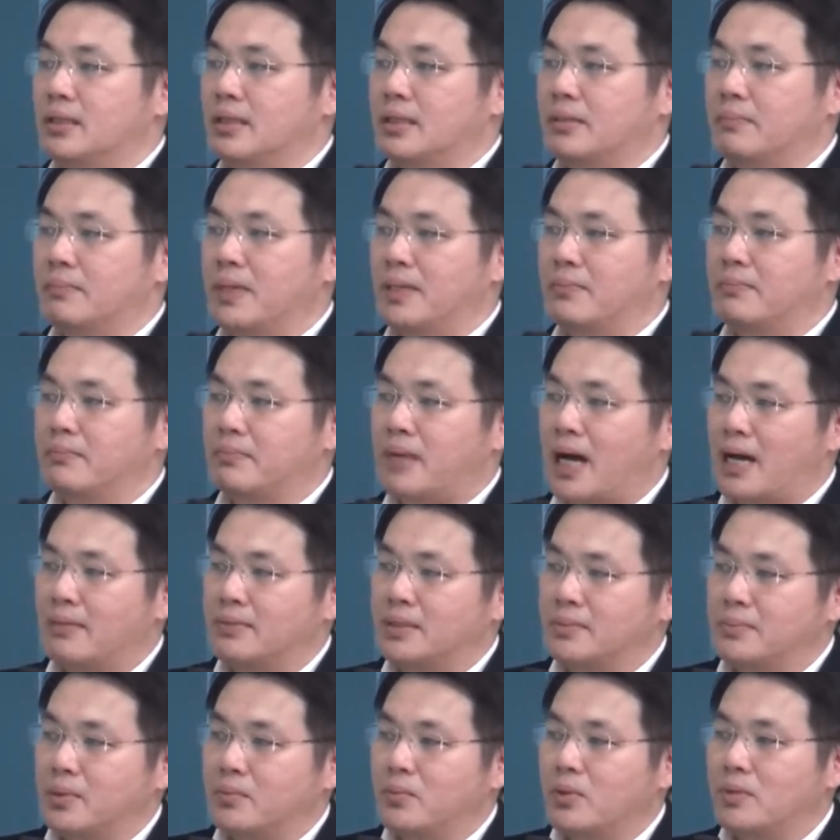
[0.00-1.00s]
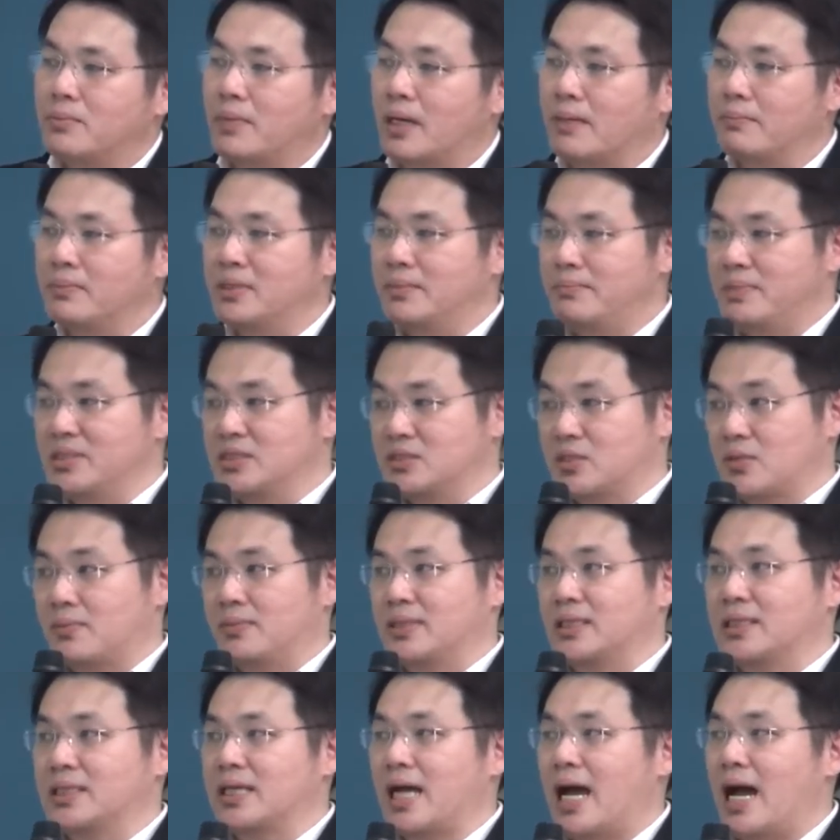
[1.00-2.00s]
เป็นภาพที่ประมวลมาเมื่อปีสอง
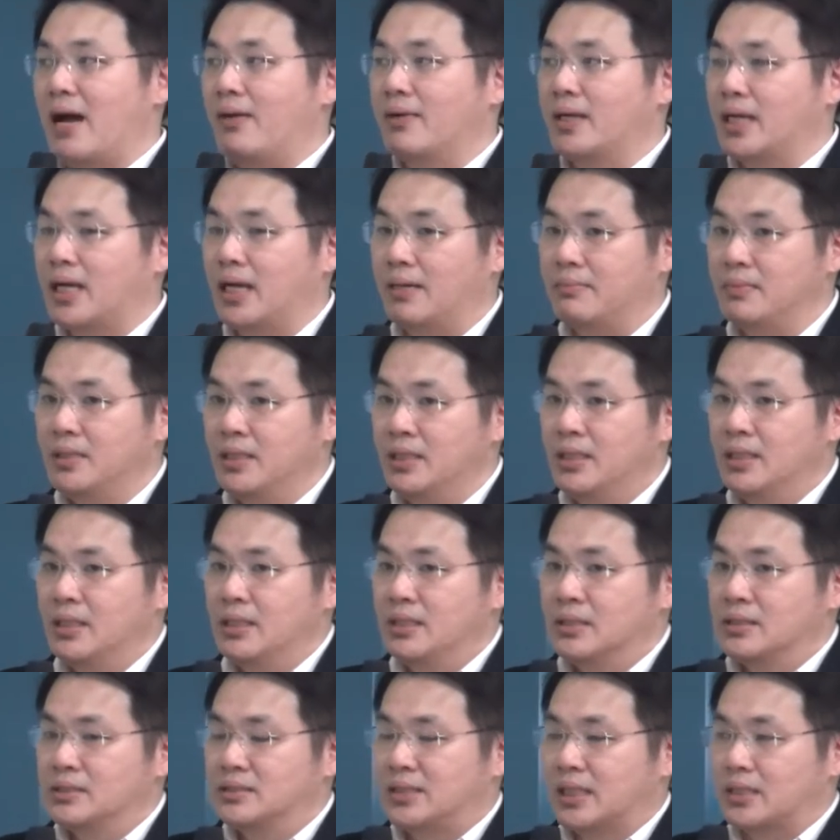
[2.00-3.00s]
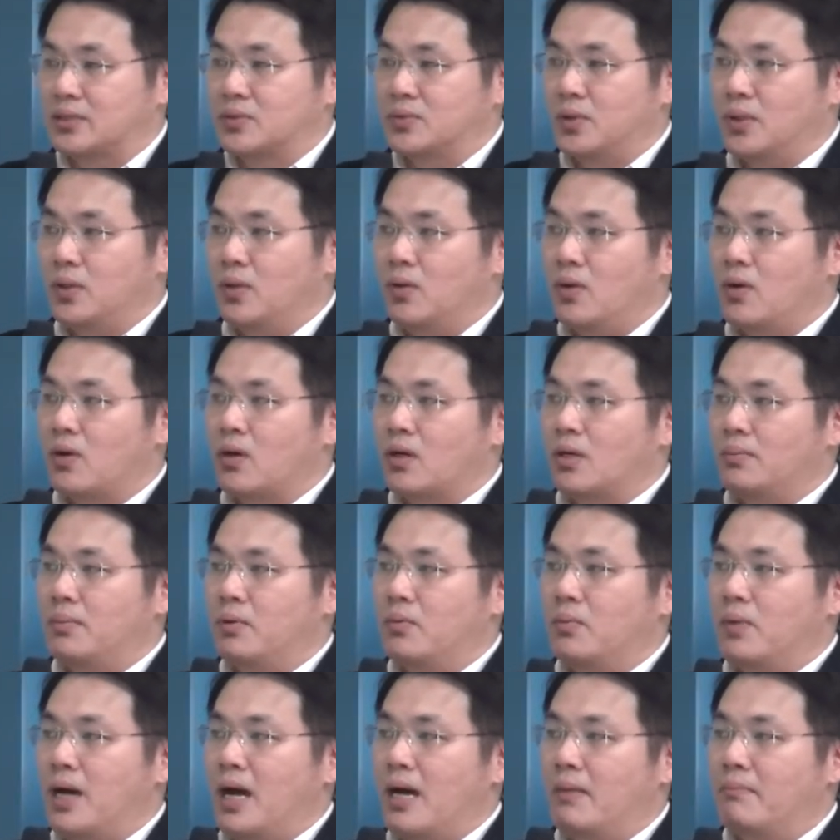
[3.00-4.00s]
พันเก้านะครับจากทั่วโลกก็พบ
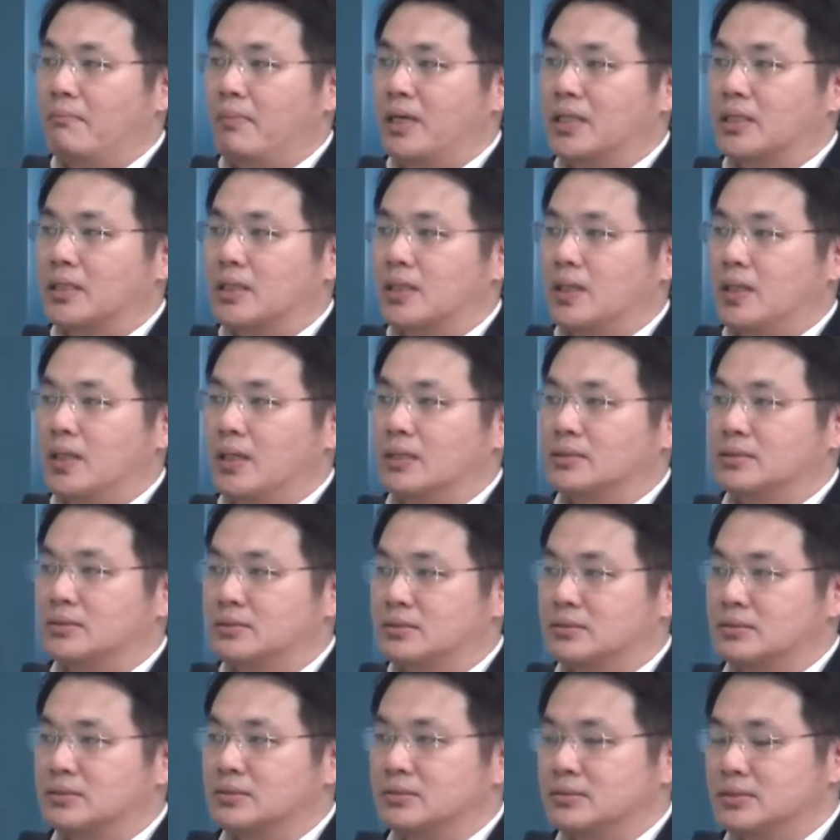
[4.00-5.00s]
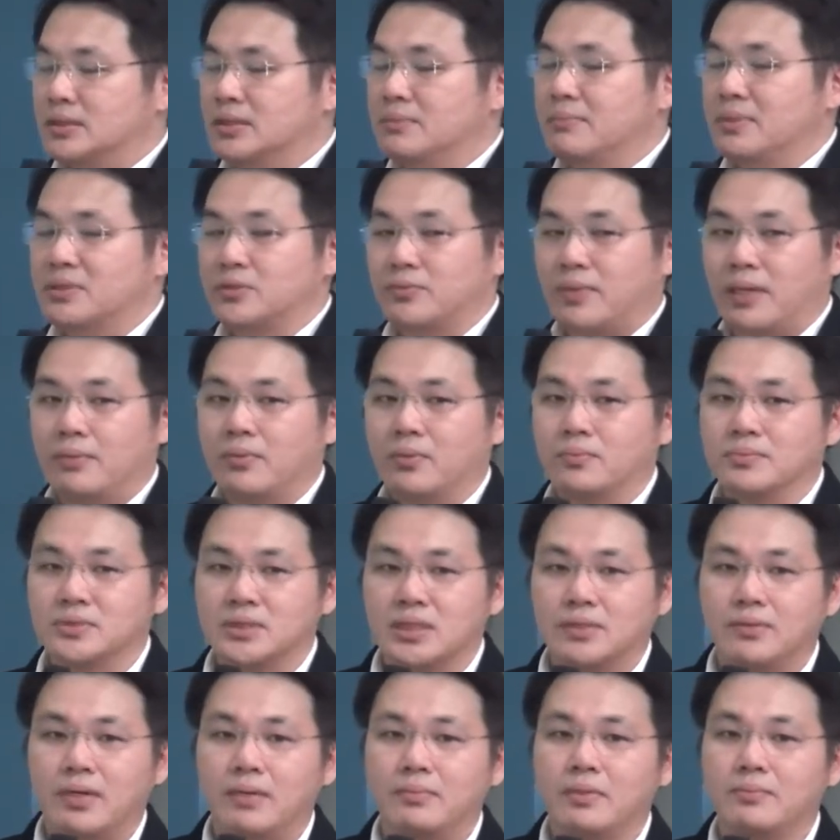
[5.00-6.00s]
ว่ามันก็ซึ่งปัจจุบันผม
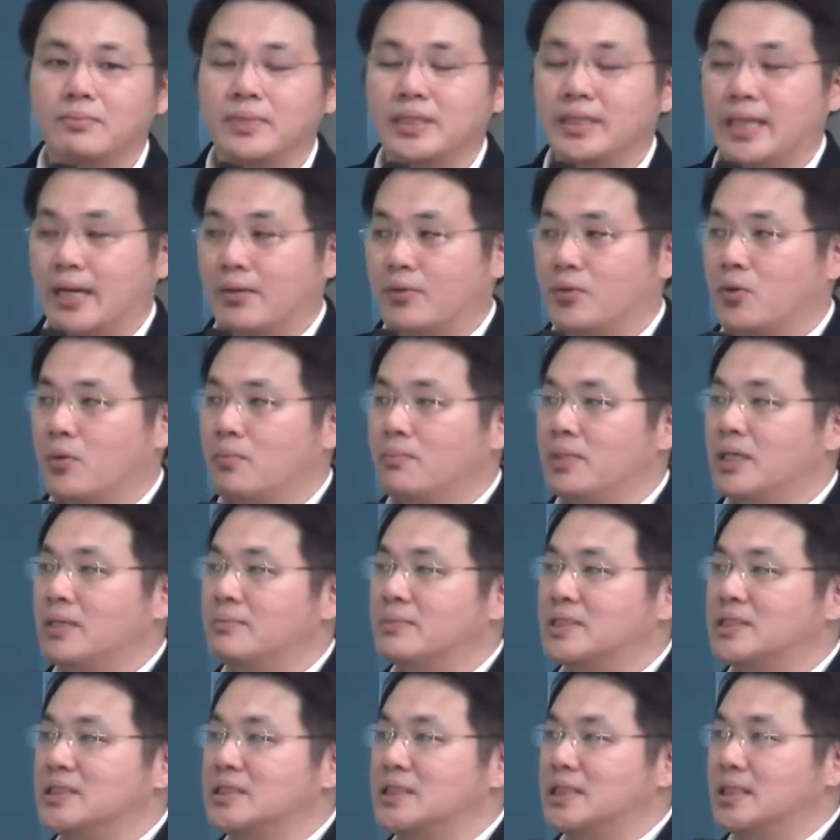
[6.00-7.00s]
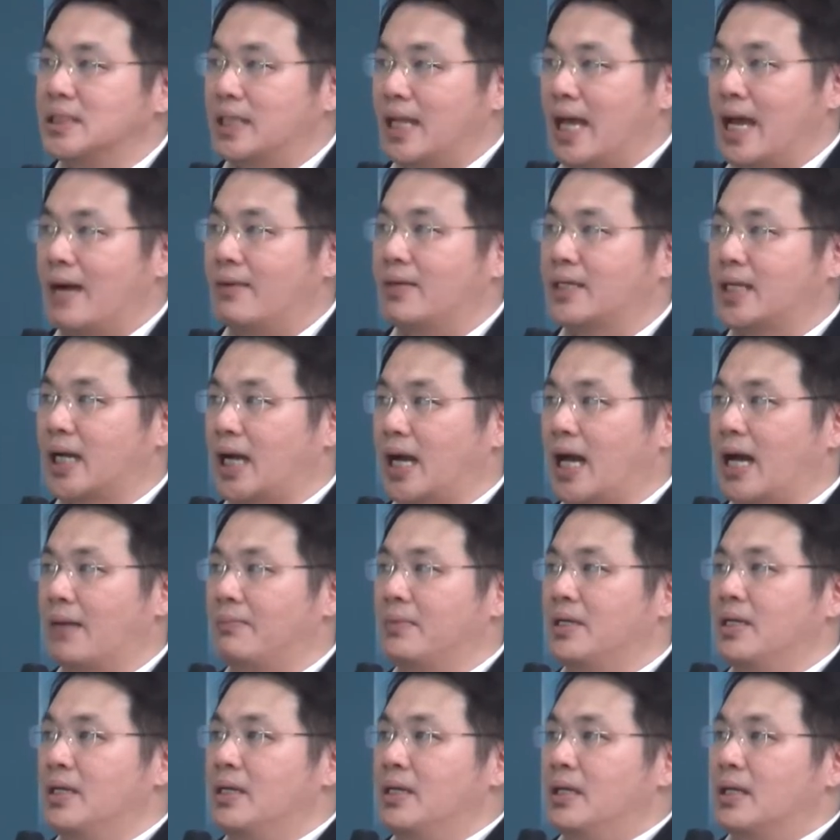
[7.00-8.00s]
เชื่อว่ามันมีแนวโน้มเพิ่มขึ้นแล้วนะครับ
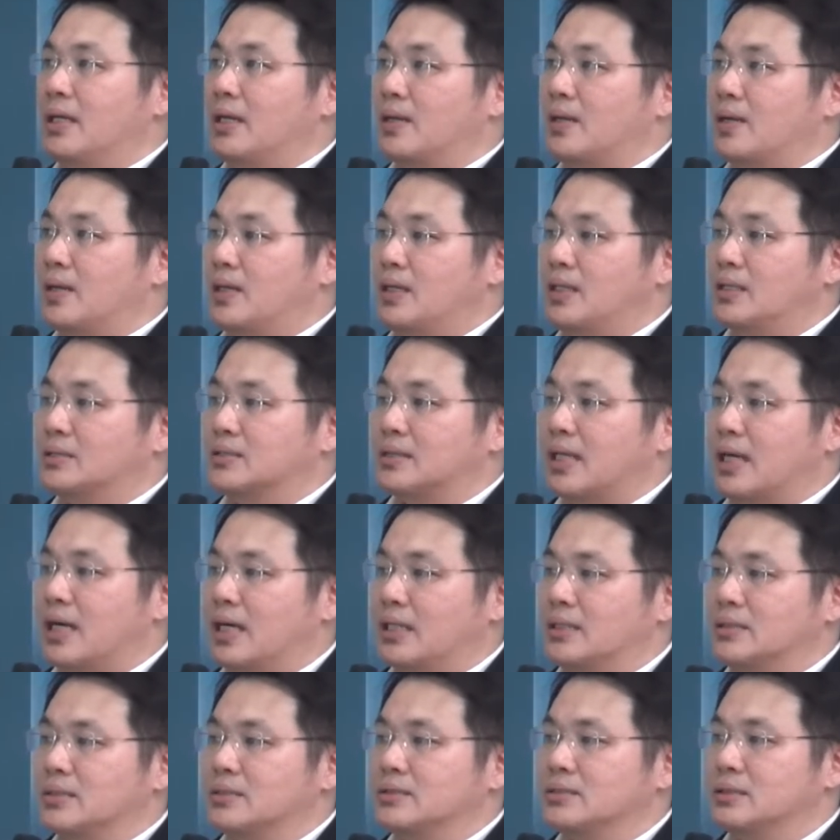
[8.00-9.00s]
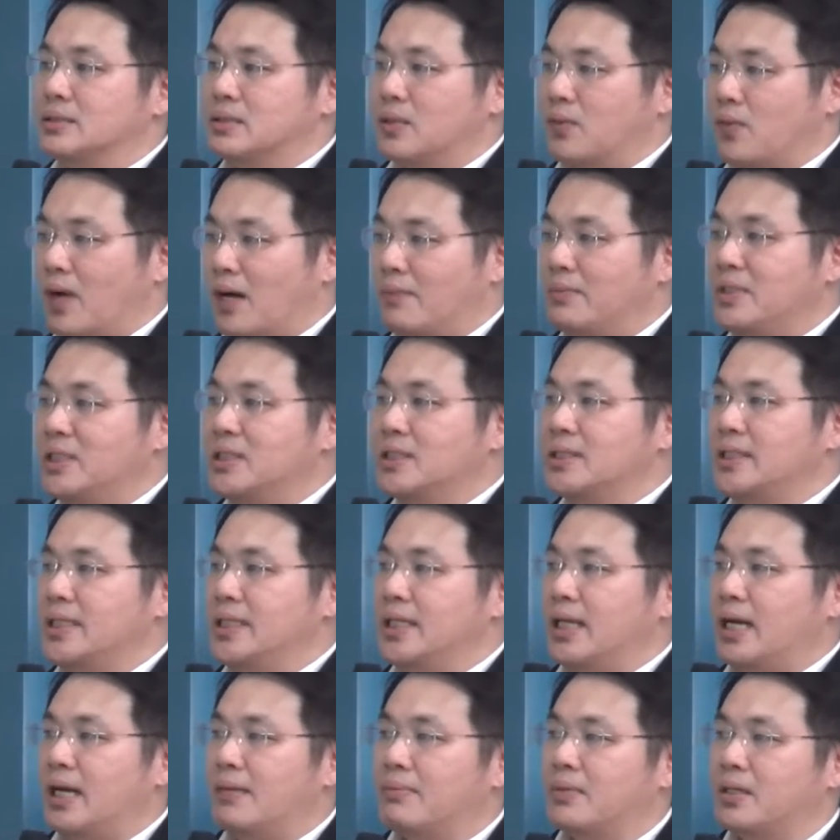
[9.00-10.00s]
แล้วก็ทางขวามือนี้
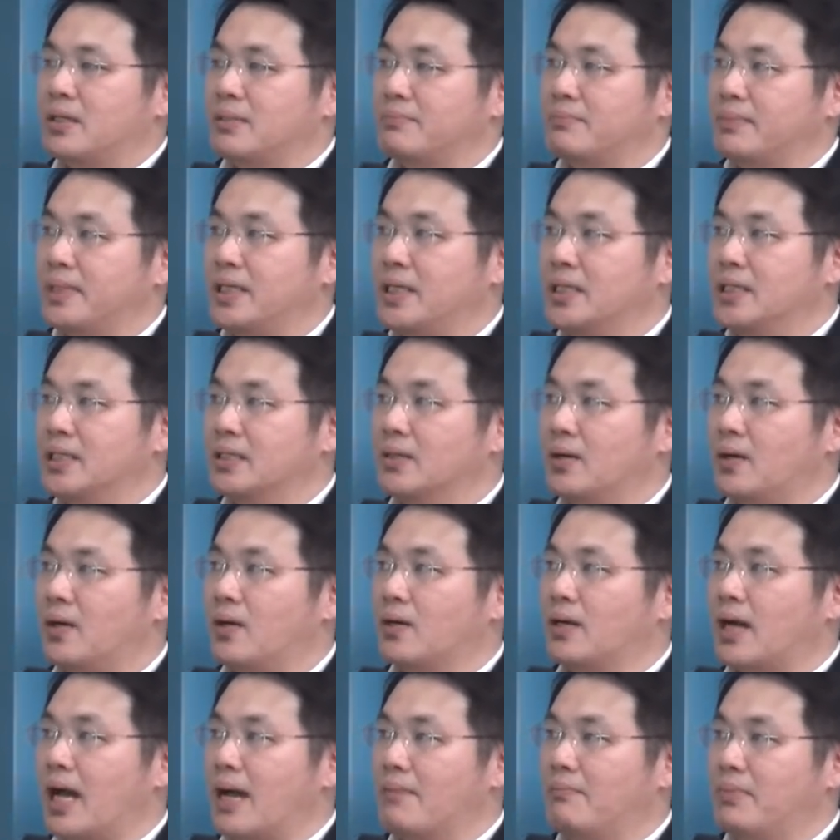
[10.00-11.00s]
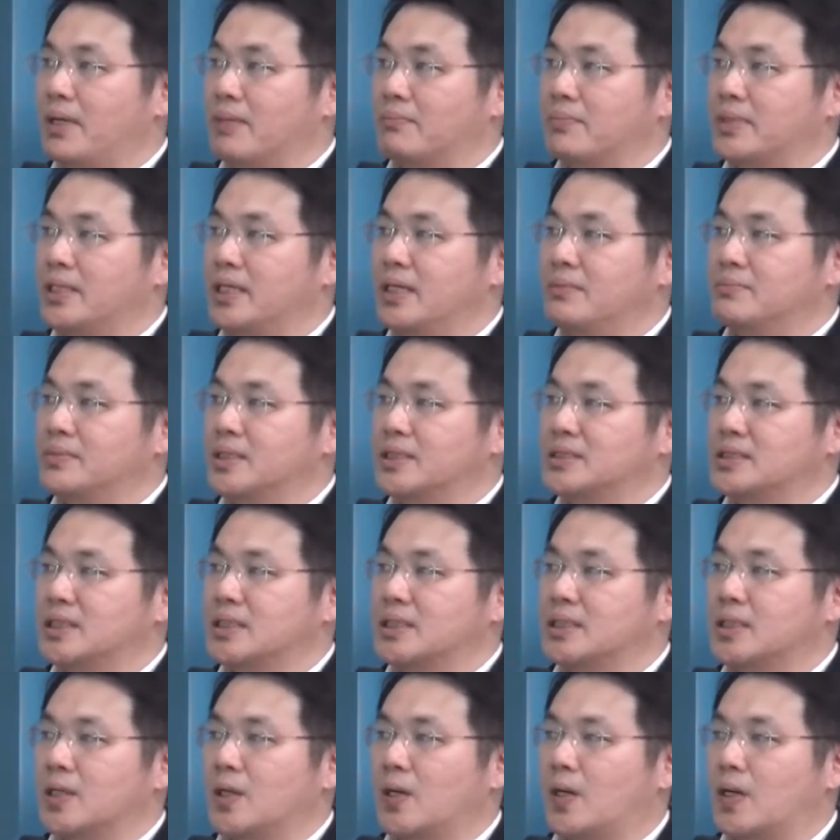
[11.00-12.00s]
ครับก็เป็นเรื่องของการเปรียบเทียบในเชิ
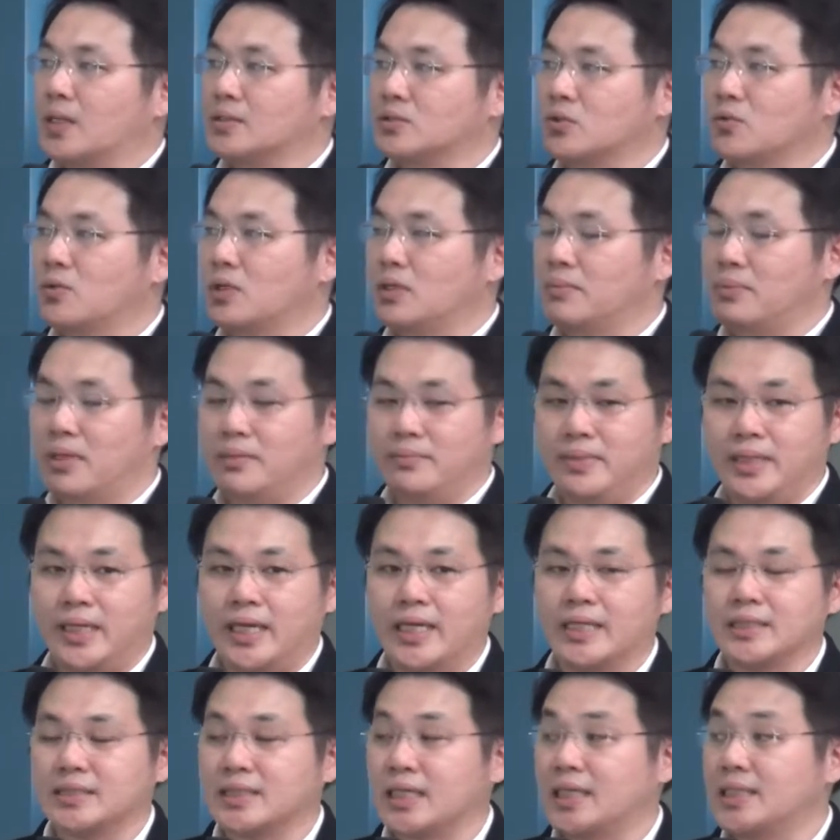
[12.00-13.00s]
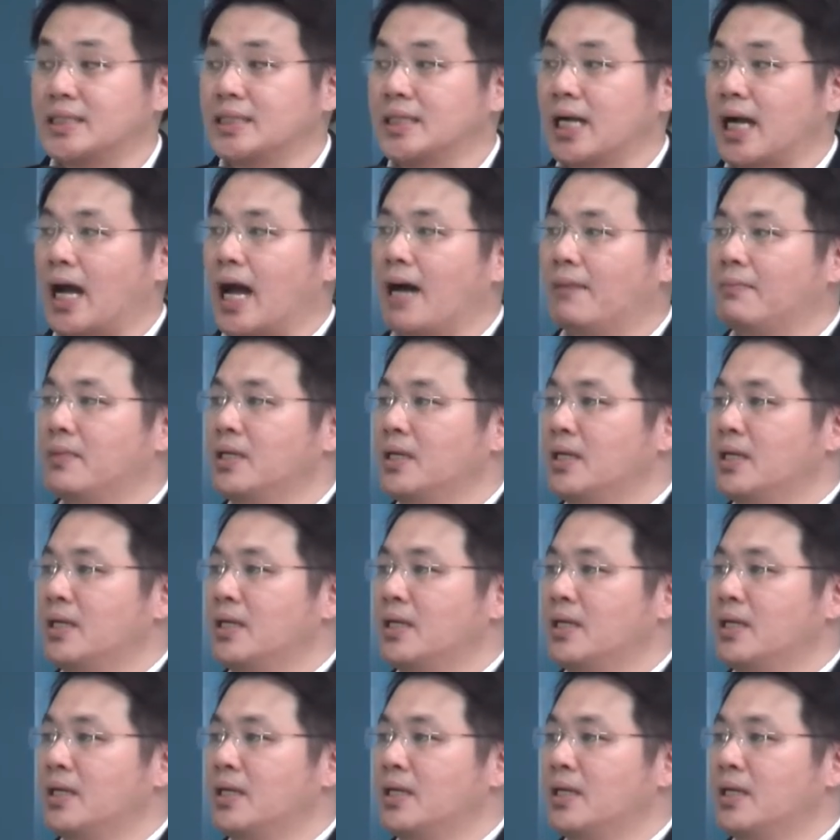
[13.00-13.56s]
งของตัว publication นะครับ